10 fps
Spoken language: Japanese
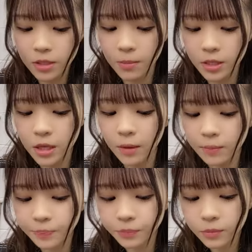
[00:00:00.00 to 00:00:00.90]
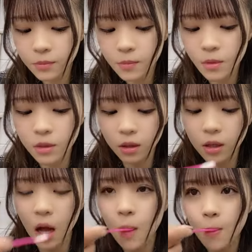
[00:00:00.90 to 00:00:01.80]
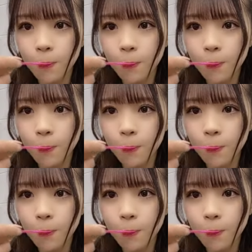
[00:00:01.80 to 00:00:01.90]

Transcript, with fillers: ちゃめちゃなんか